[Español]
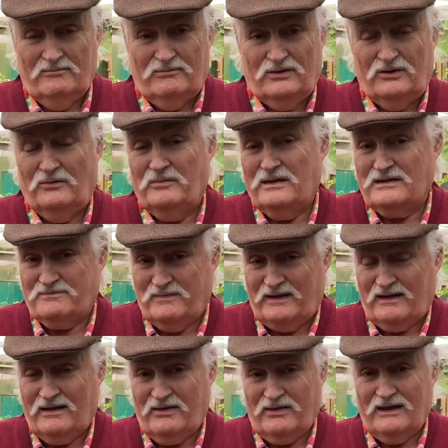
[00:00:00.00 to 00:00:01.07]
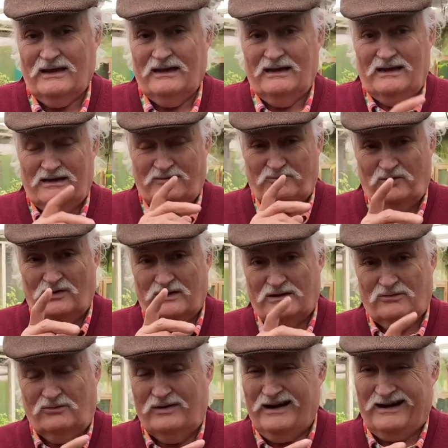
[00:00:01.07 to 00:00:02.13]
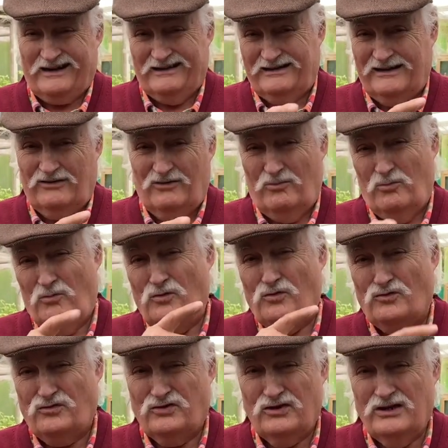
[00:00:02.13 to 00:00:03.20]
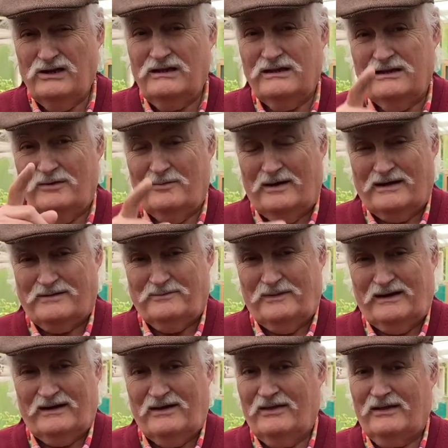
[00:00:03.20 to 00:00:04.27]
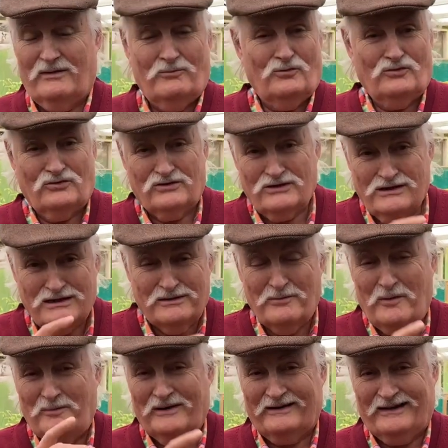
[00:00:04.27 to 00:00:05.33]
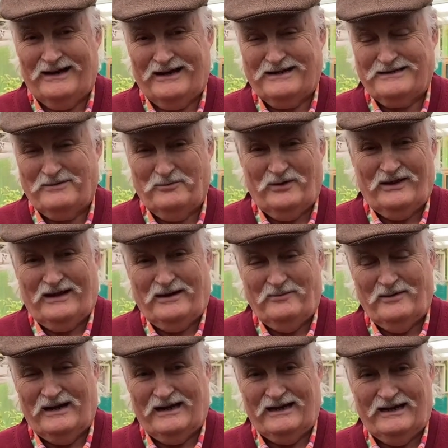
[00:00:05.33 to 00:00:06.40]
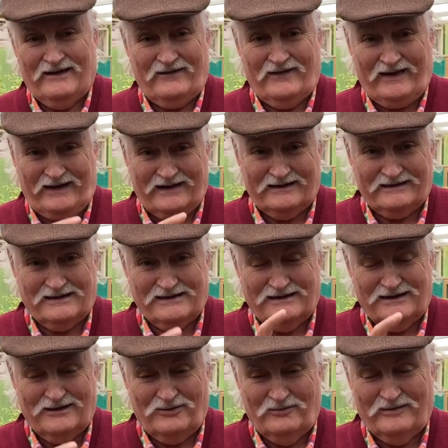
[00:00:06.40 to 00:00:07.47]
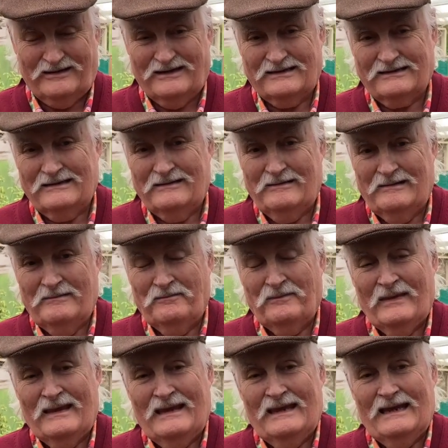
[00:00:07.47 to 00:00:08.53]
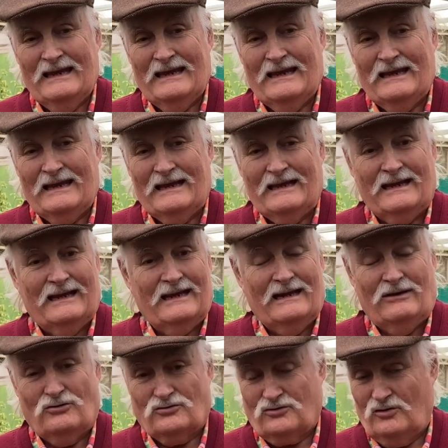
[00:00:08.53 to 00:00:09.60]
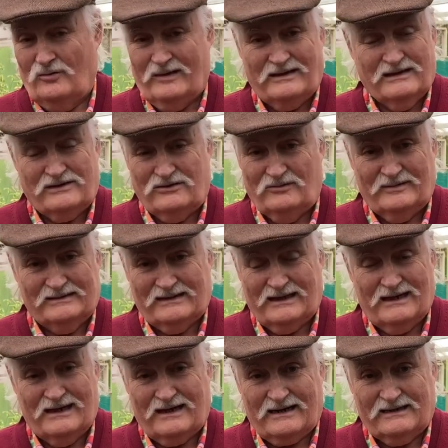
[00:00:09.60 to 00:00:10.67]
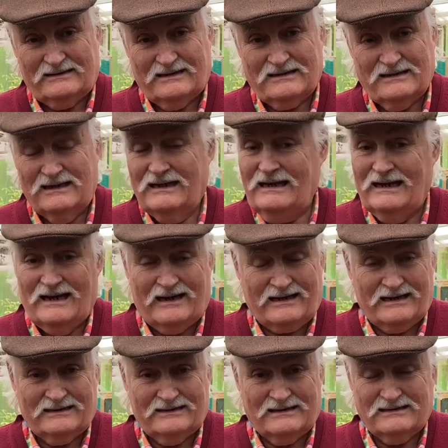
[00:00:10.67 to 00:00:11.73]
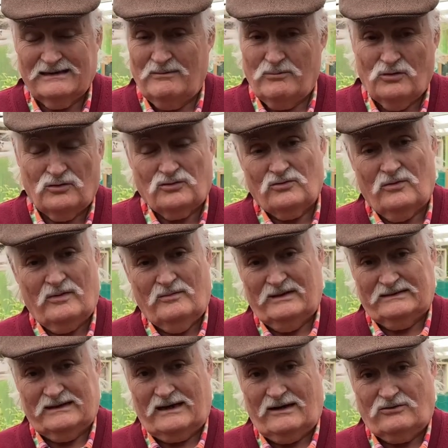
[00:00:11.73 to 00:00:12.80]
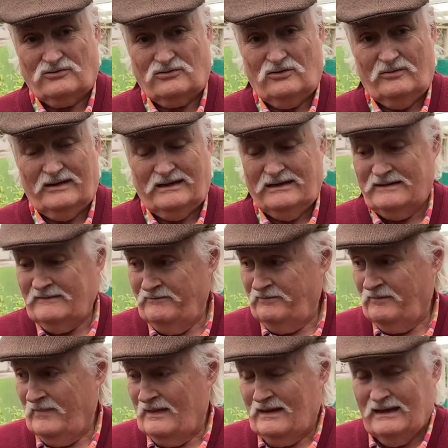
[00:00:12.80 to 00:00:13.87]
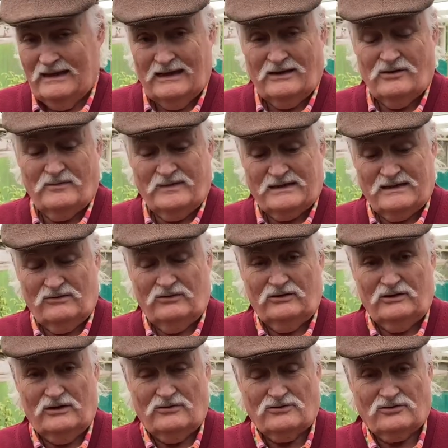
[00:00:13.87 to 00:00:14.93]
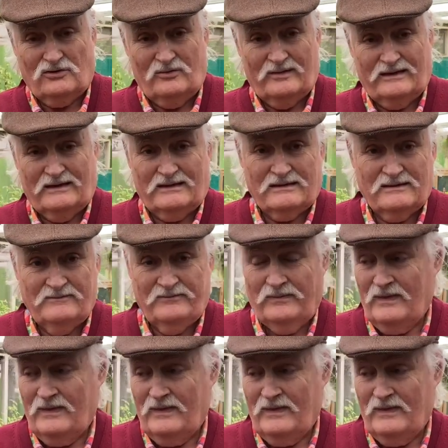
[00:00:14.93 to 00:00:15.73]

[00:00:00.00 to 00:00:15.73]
Pero mi experiencia, y les puedo asegurar que tengo muchísima experiencia, muchísima más de la que se puedan imaginar de ratas y de cobayas, eh, los cobayas no matan a las ratas y las ratas tampoco suelen matar a los cobayas. El año pasado, donde los cobayas,